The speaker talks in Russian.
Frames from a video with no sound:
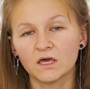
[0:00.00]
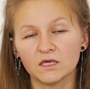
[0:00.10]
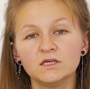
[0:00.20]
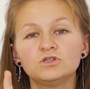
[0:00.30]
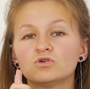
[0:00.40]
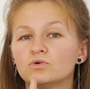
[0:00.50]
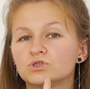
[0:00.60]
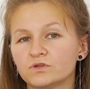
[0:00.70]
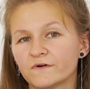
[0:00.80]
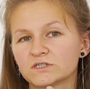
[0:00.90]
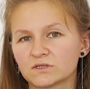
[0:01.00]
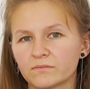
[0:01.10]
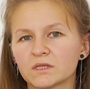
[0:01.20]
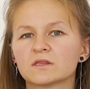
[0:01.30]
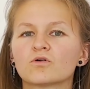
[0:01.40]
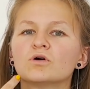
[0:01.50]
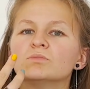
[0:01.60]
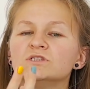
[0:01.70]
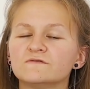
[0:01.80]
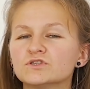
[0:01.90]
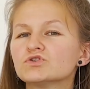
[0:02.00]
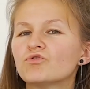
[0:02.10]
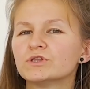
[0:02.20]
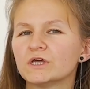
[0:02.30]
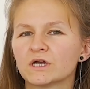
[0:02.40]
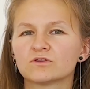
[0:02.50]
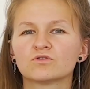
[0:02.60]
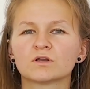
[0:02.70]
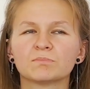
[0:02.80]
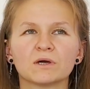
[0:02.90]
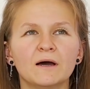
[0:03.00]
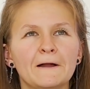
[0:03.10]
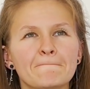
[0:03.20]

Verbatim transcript: И еще очень важный момент такой мотивационный, которыми,